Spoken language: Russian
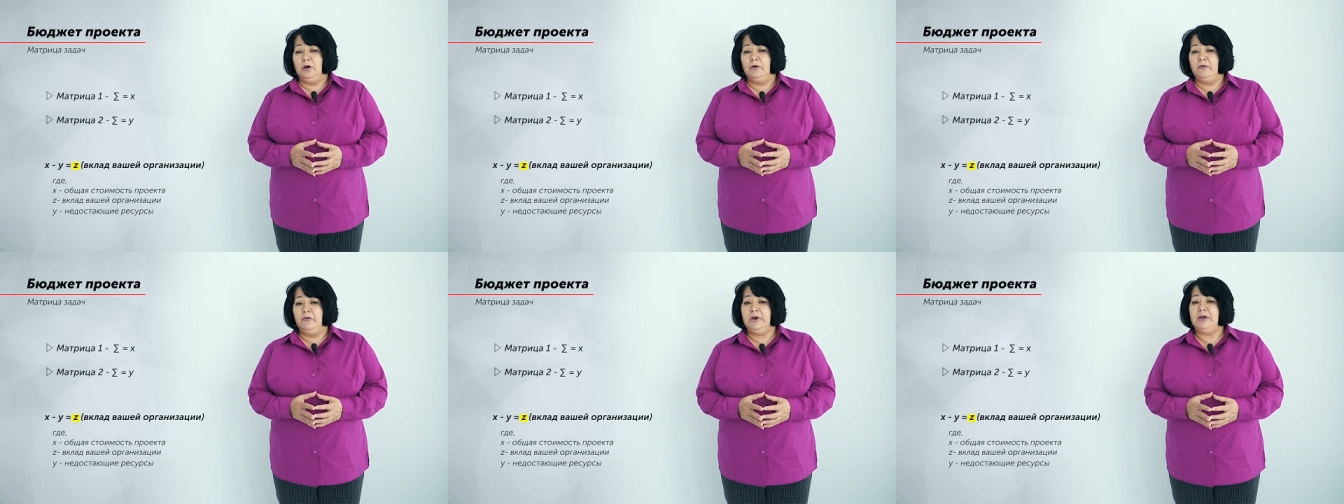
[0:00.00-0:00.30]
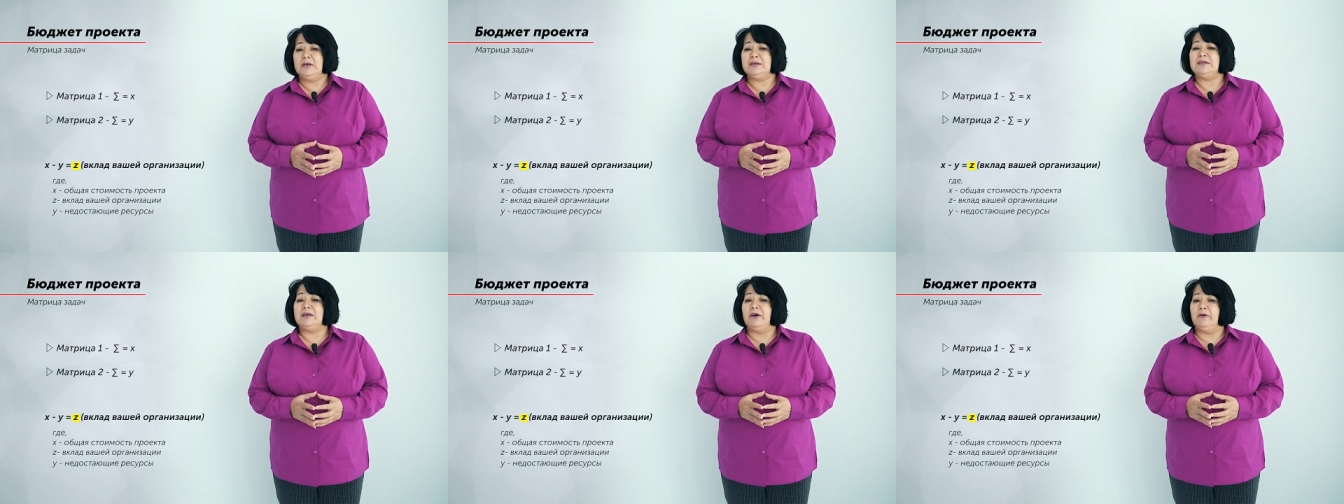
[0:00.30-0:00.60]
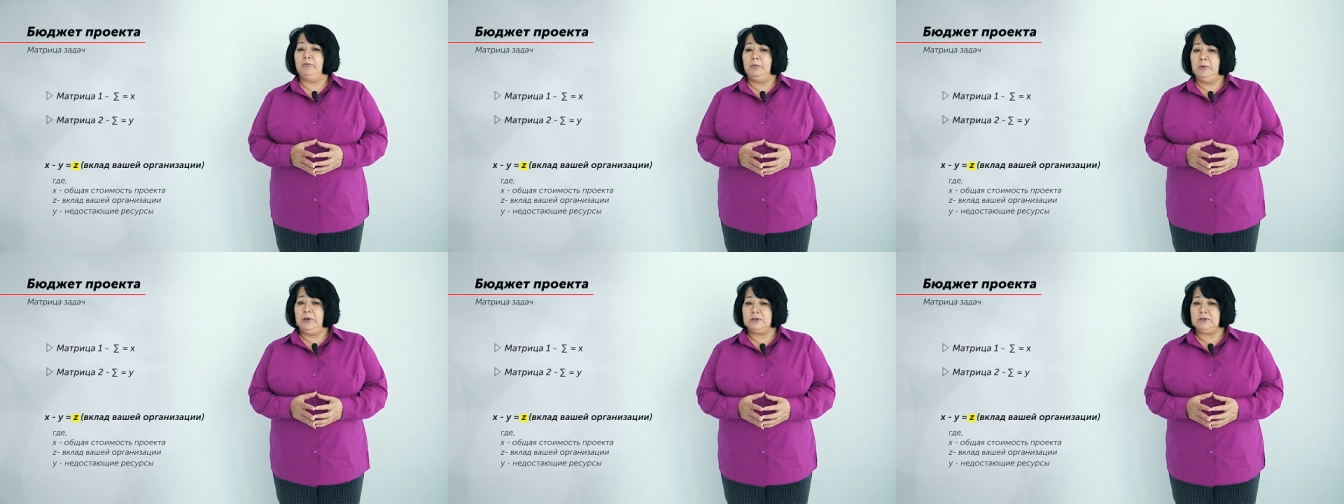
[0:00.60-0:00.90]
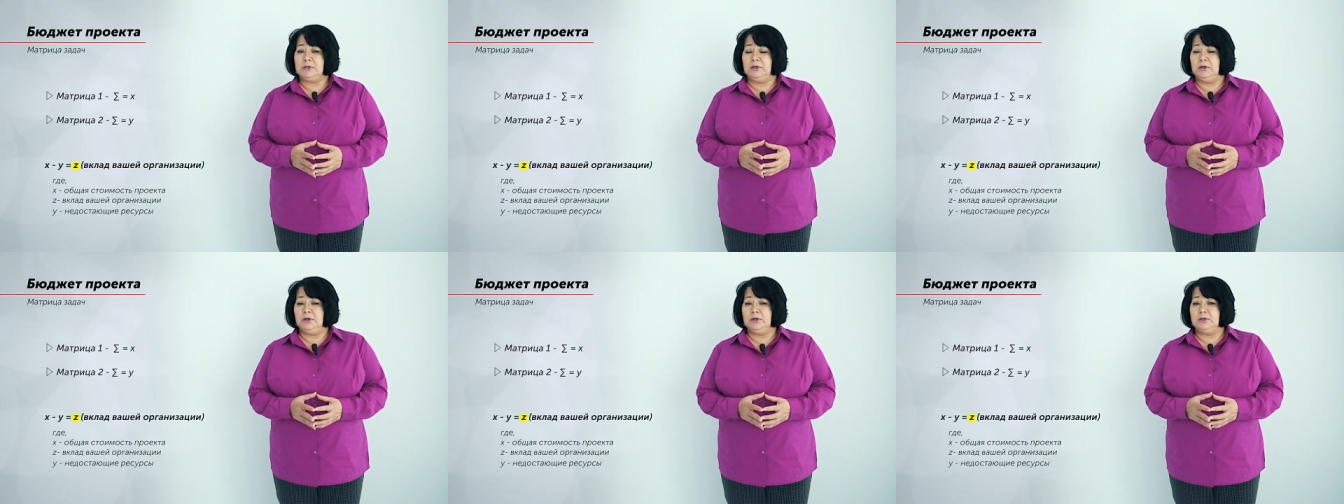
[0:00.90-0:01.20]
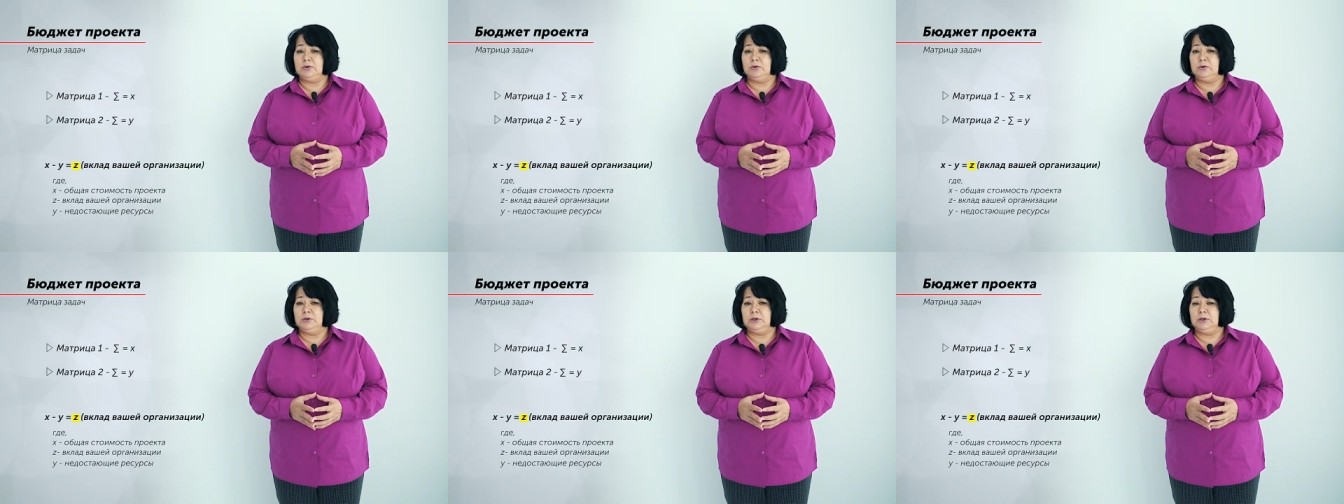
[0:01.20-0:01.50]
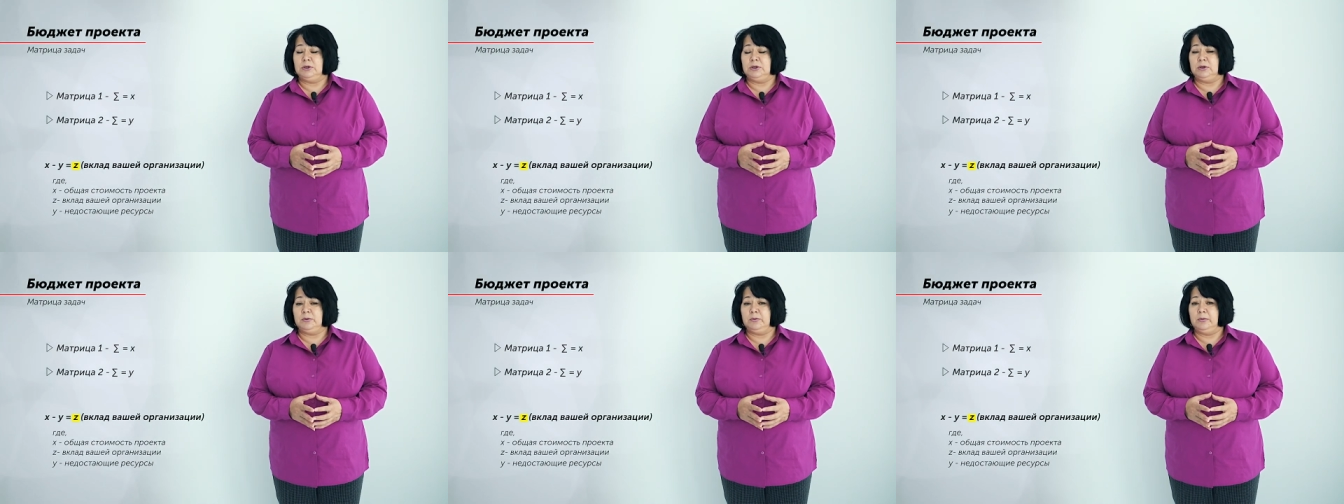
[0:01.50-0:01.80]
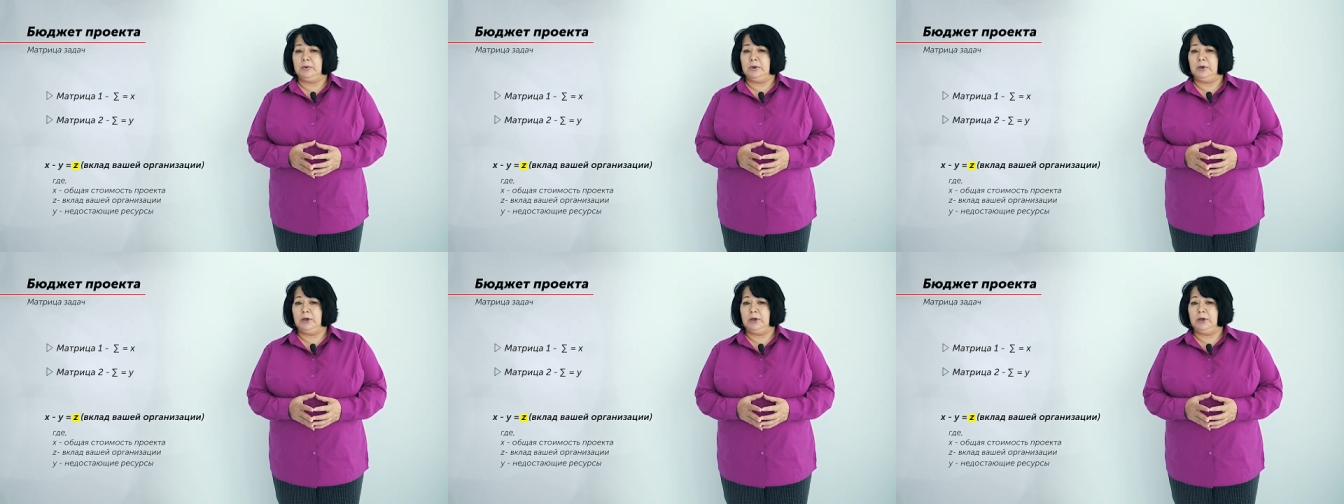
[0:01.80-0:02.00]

вы совместно реализуете этот,